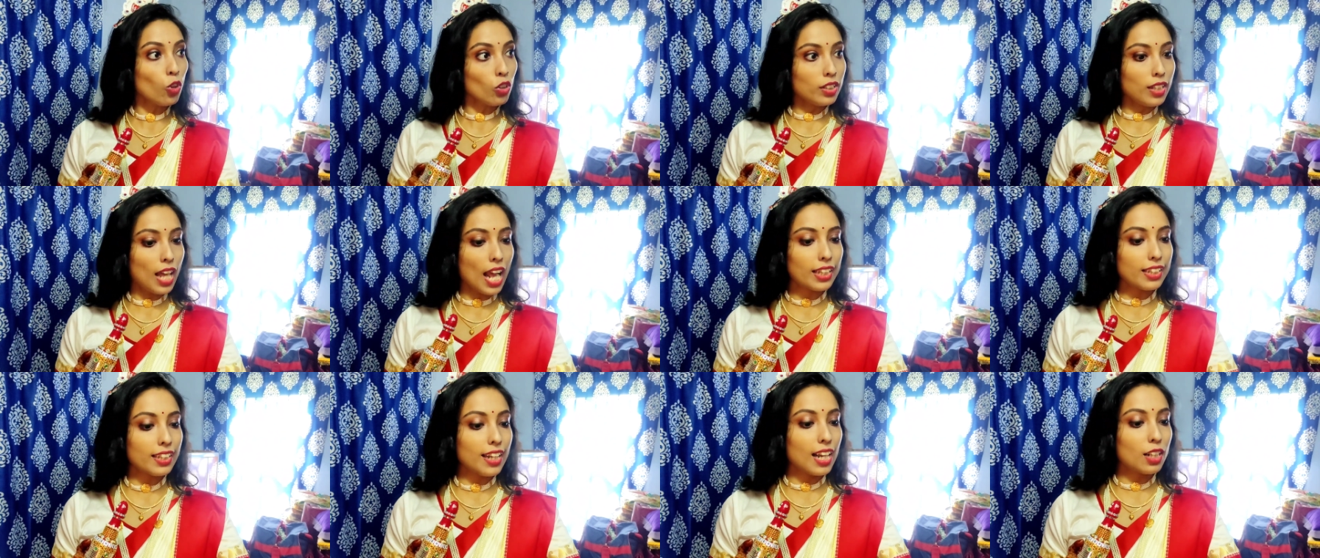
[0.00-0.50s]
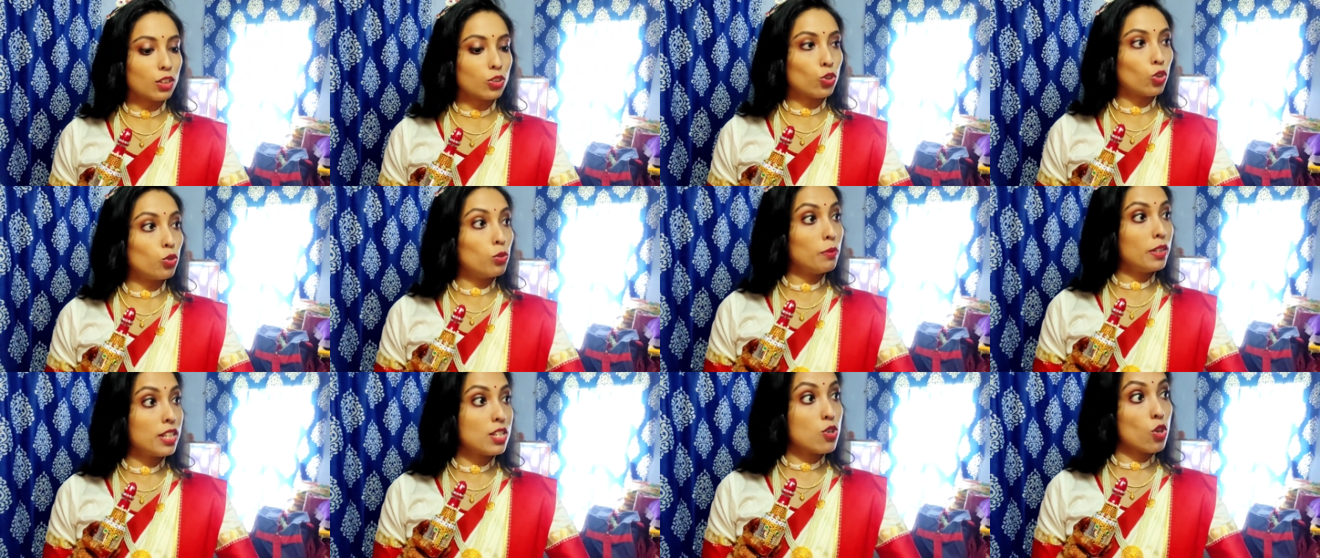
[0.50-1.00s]
তোর হাতে রাখ
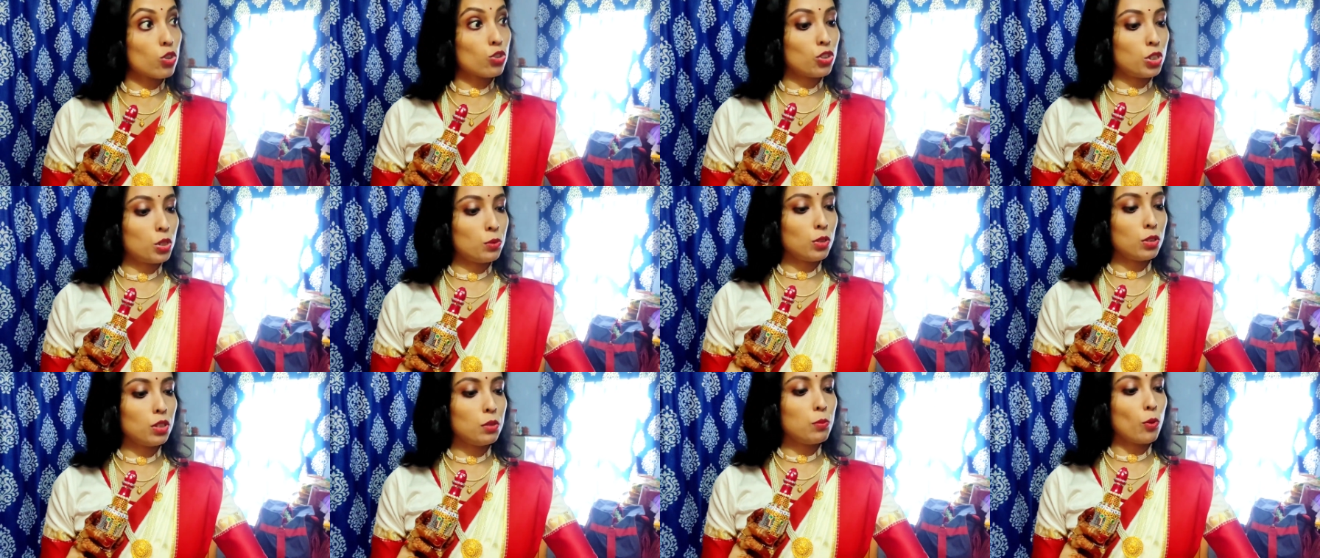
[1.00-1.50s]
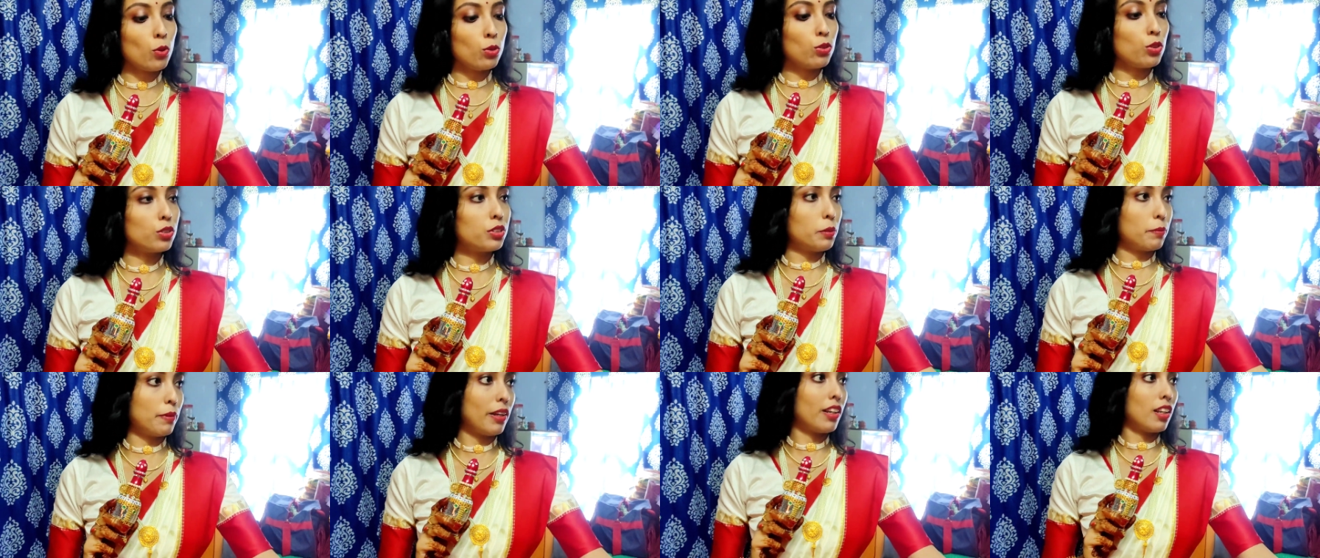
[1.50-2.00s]
চলবি সত্যি তোকে ফোন
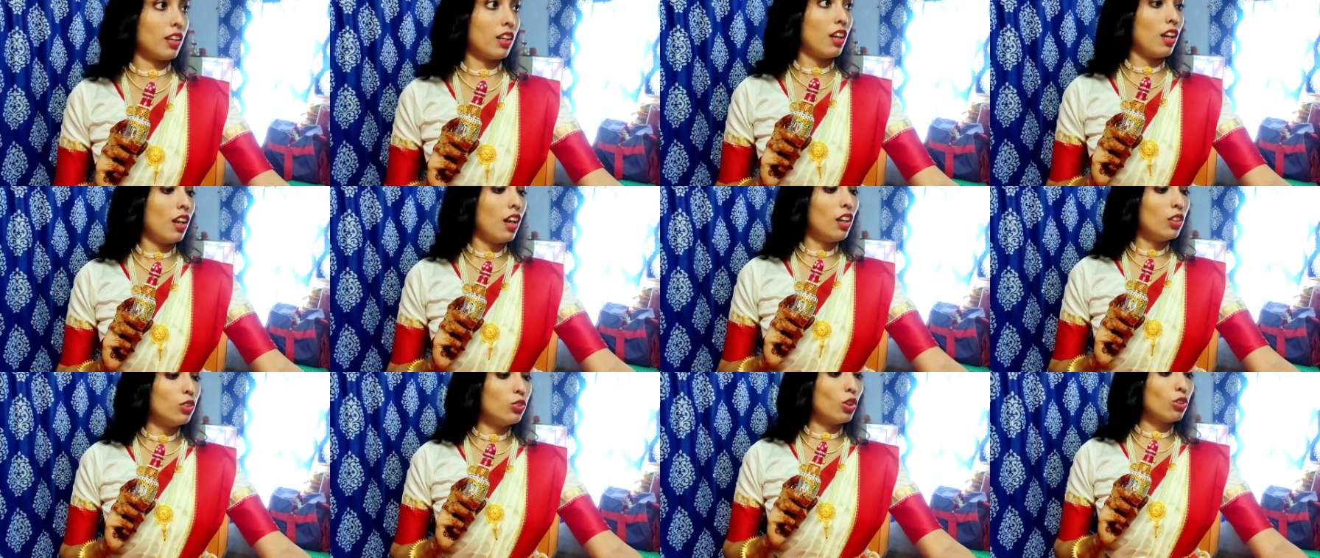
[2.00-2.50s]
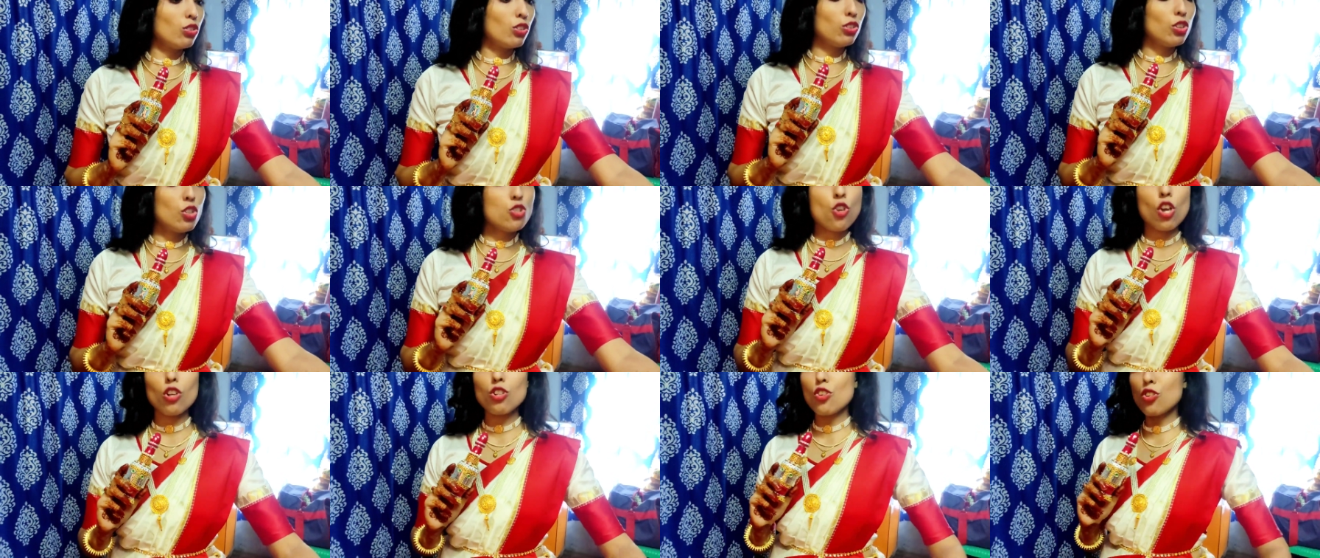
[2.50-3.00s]
করতে পারে তোর
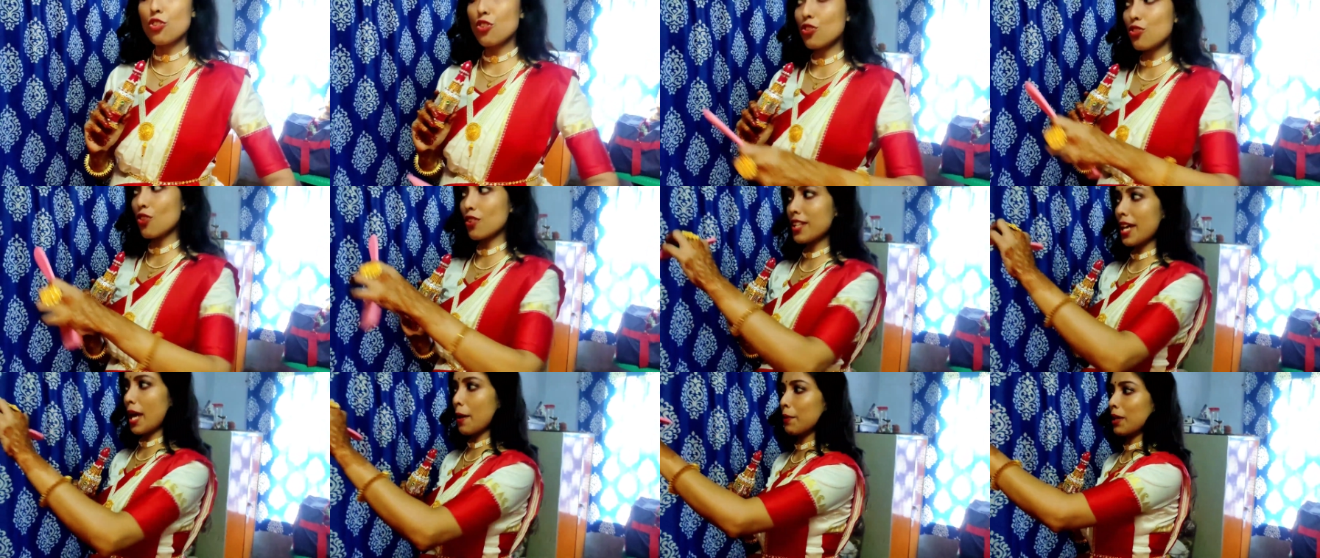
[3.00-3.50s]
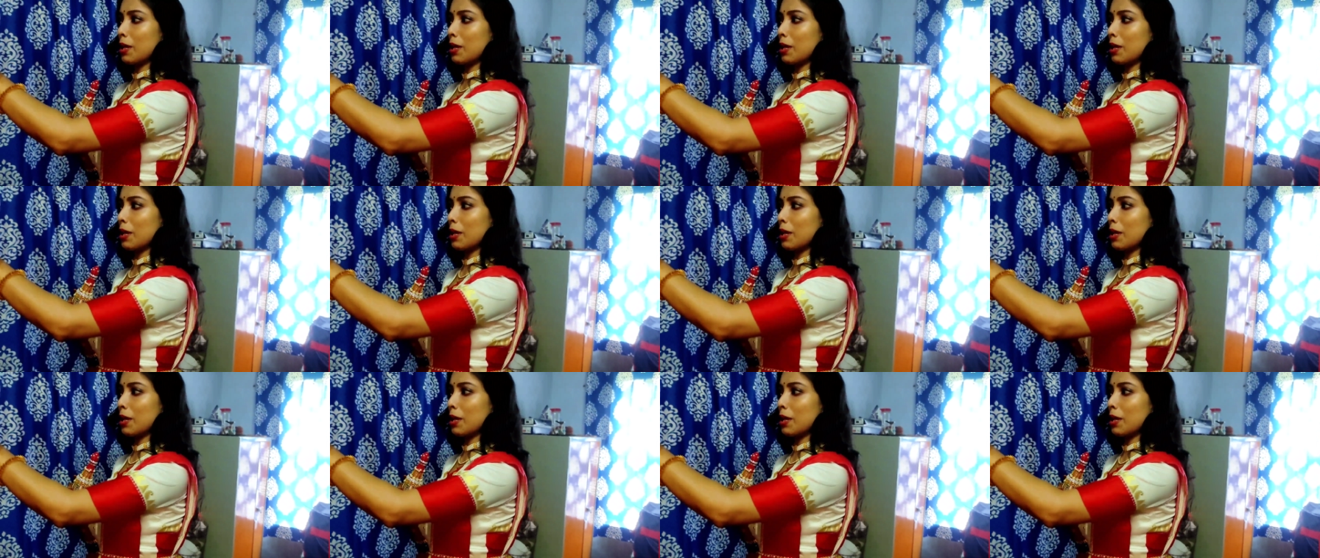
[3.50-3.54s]
তোকে চল চল চল চল